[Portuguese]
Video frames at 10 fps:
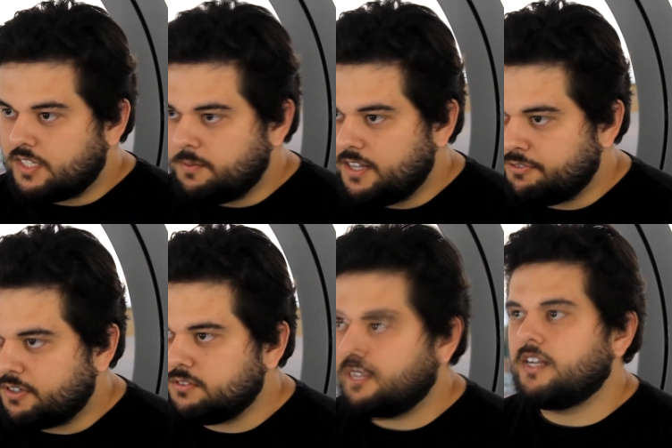Terminei a
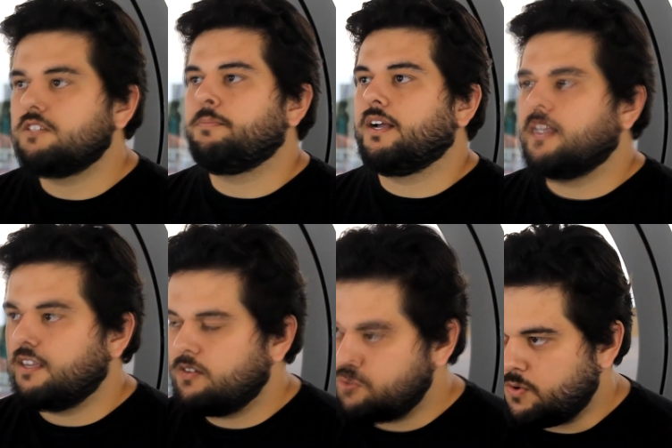faculdade,
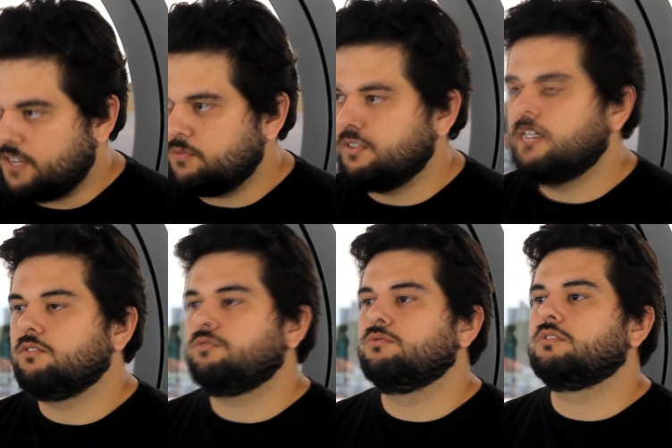paguei os quatro
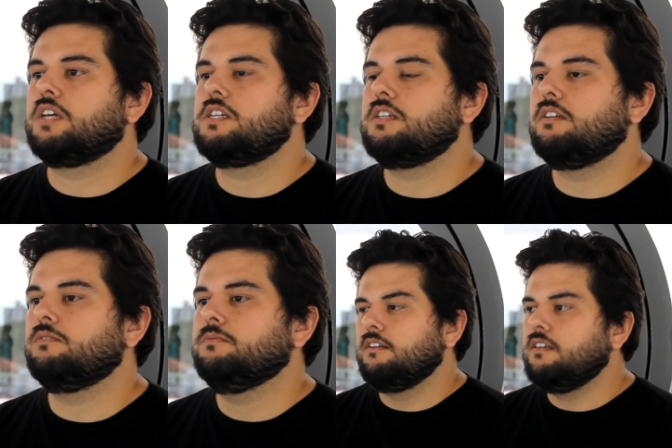anos, tudo
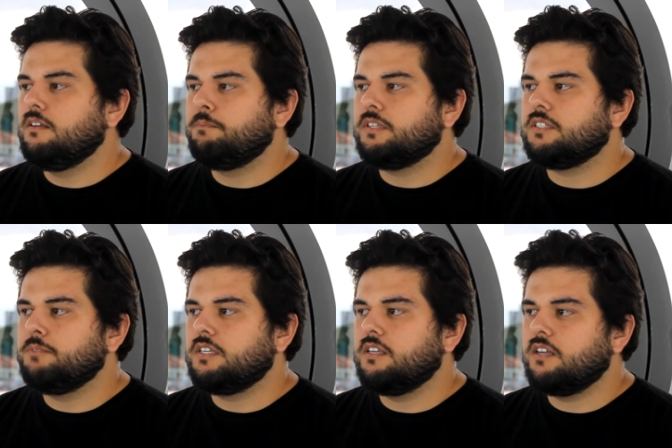certinho e
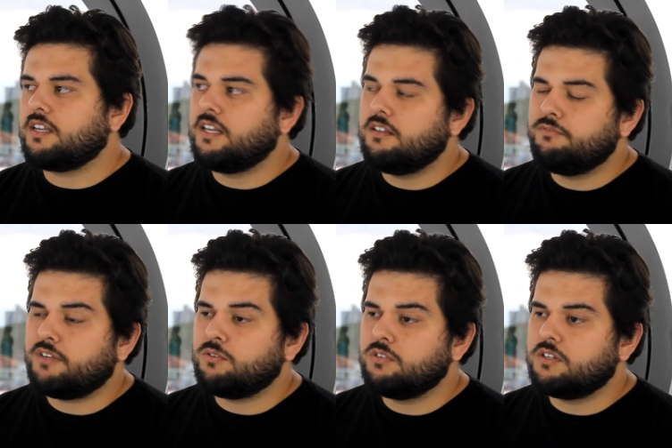percebi que aquele
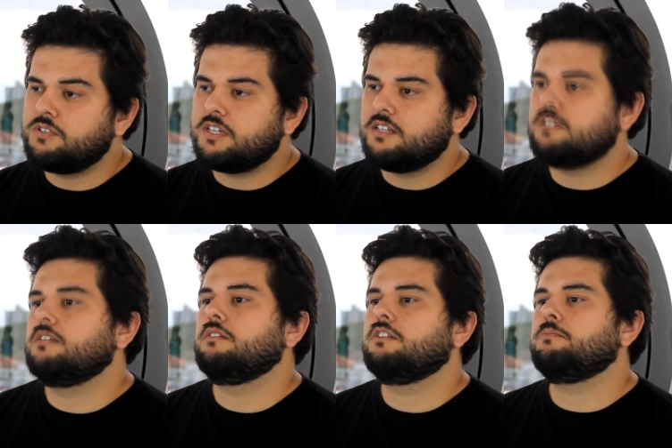valor que eu tinha
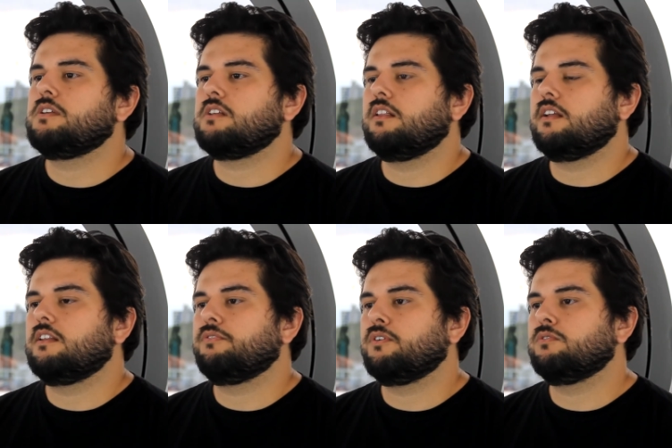de, de mensalidade
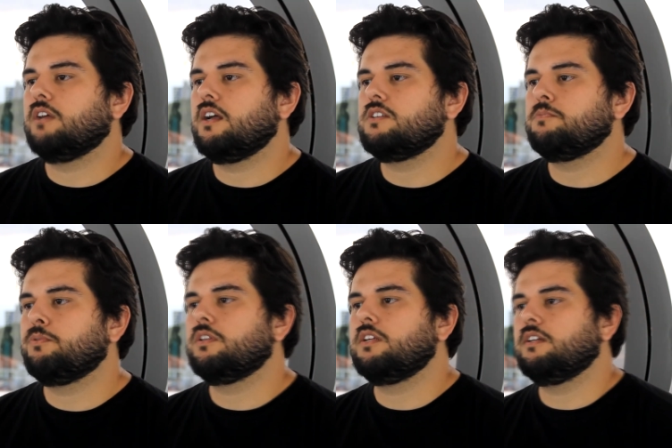da faculdade eu
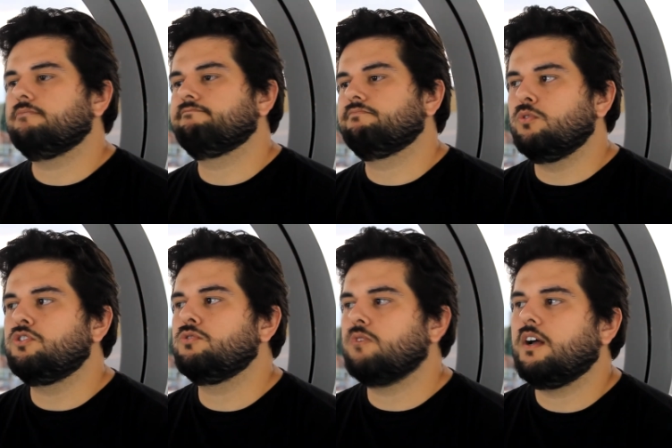poderia
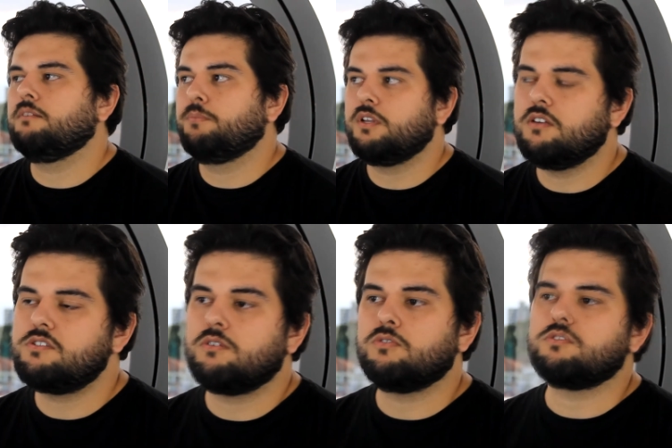continuar, porque
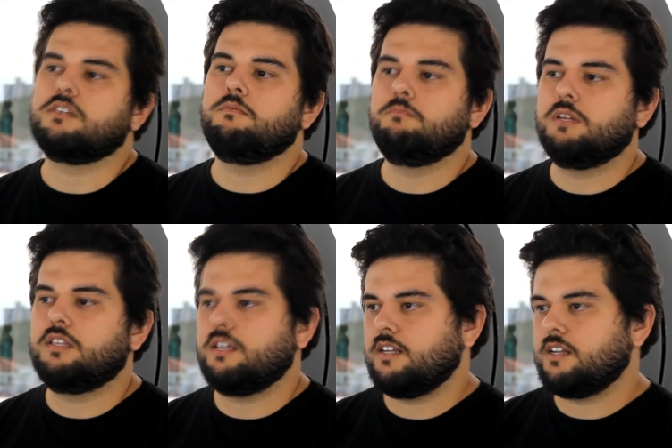se eu conseguir me
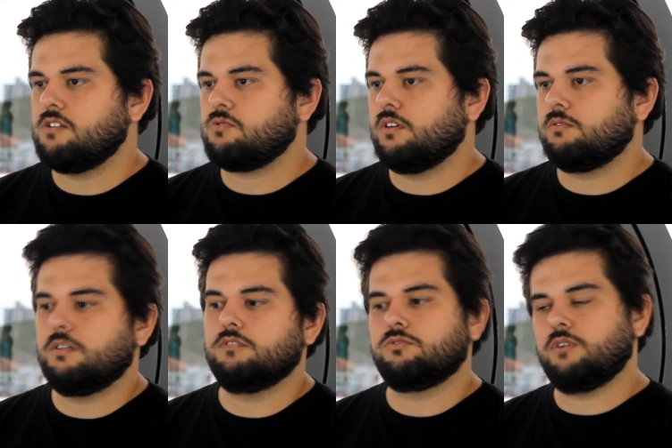manter naqueles quatro
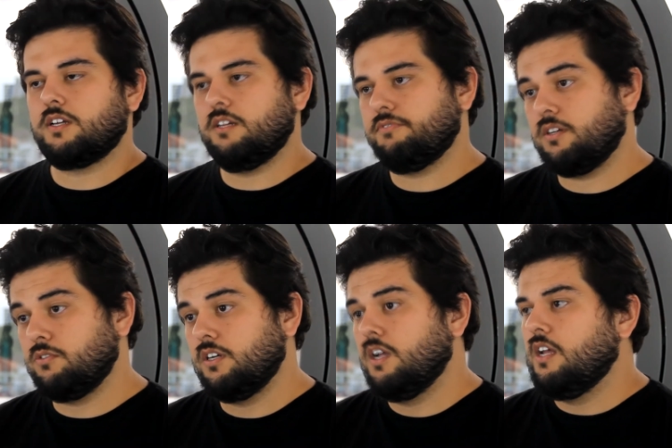anos com aquele valor,